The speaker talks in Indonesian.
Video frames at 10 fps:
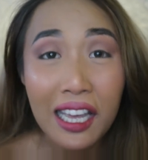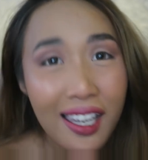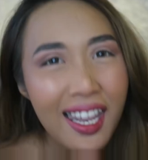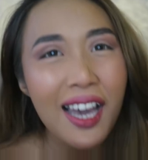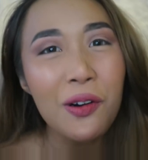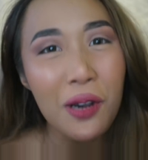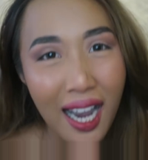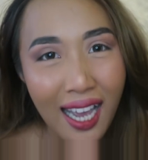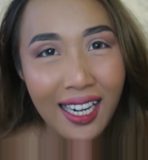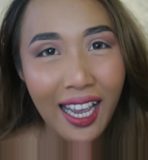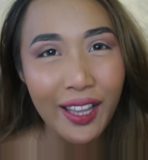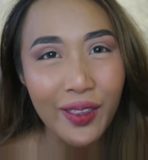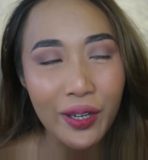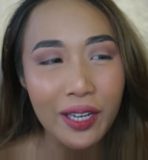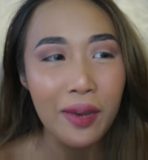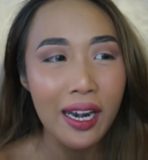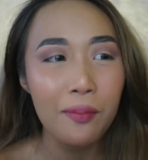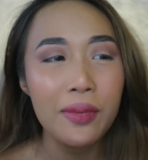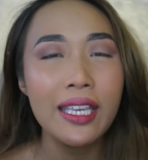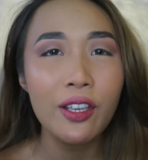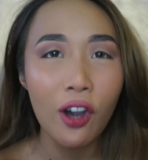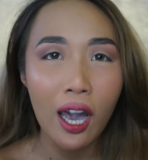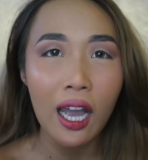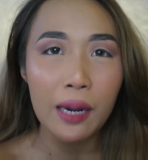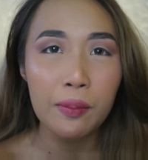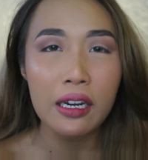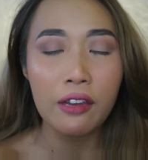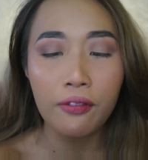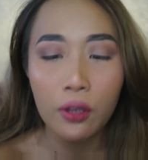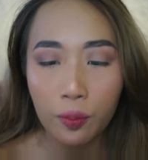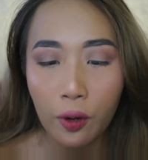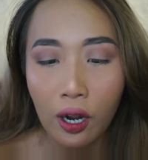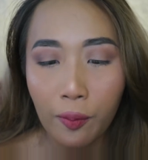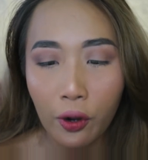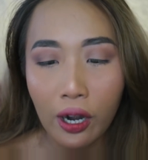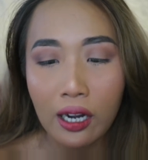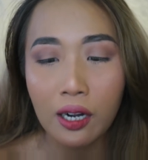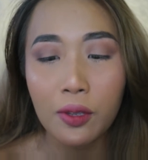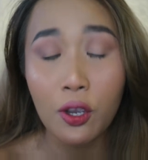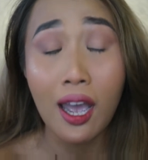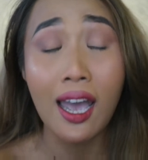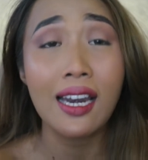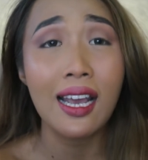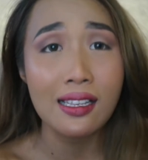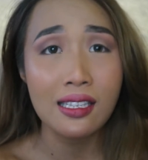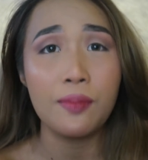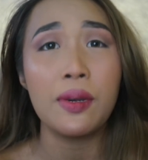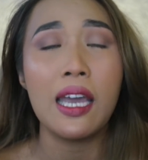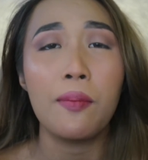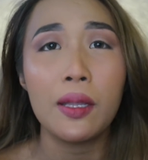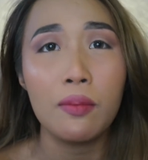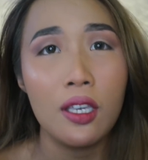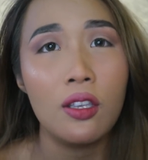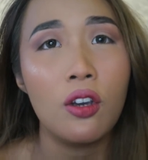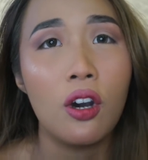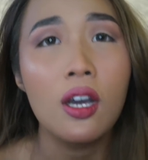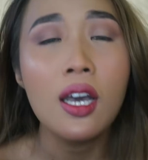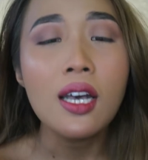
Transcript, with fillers: lakukan Yaitu dimana Minyo akan mereview produk-produk dan Minyo akan kasih pendapat Minyo